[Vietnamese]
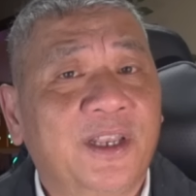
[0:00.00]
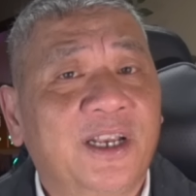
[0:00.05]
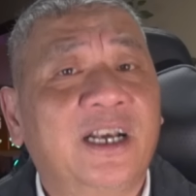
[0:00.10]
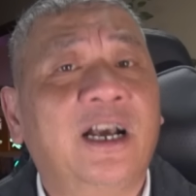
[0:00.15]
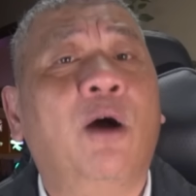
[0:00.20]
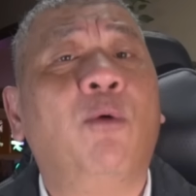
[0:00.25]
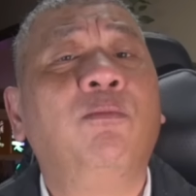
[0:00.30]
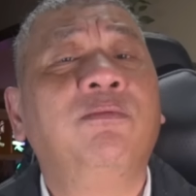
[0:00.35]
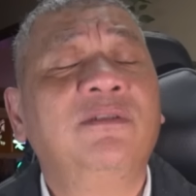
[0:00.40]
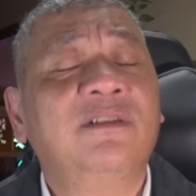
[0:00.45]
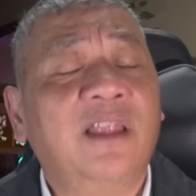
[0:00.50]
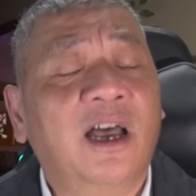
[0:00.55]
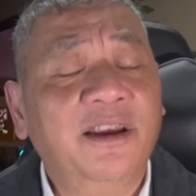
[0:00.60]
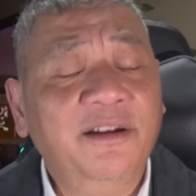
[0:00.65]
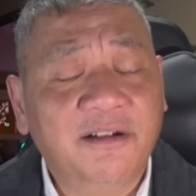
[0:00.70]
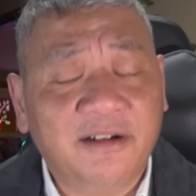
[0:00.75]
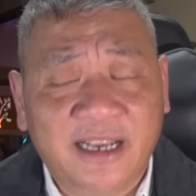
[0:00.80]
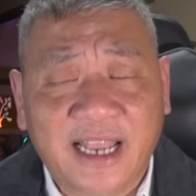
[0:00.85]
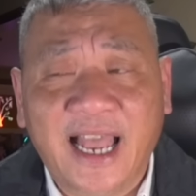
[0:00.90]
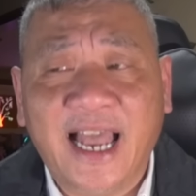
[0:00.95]
không tới
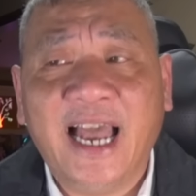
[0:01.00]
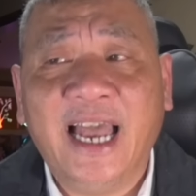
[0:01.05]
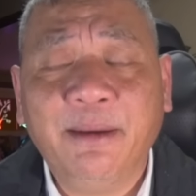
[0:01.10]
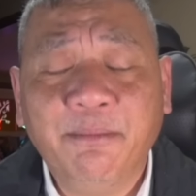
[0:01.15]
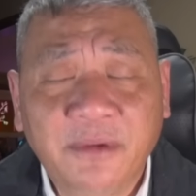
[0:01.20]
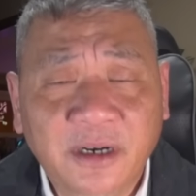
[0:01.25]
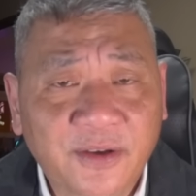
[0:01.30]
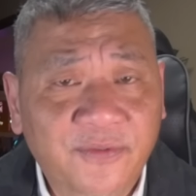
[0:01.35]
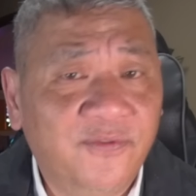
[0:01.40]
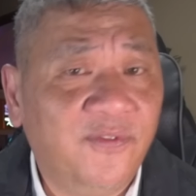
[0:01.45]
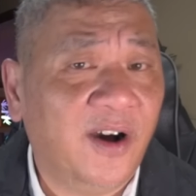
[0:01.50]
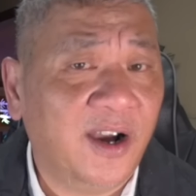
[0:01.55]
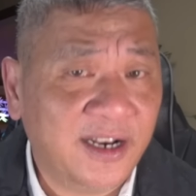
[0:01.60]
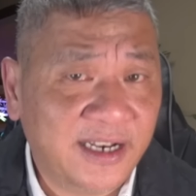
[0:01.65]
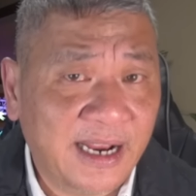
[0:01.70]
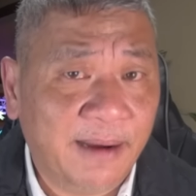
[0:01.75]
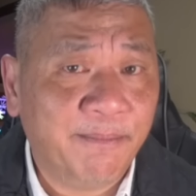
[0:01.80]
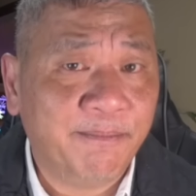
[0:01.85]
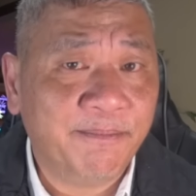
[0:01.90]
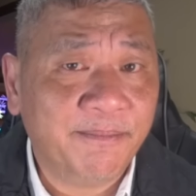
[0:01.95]
được 20 phần
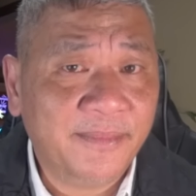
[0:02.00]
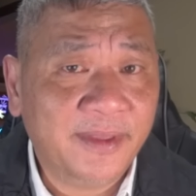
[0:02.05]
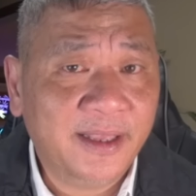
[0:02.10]
trăm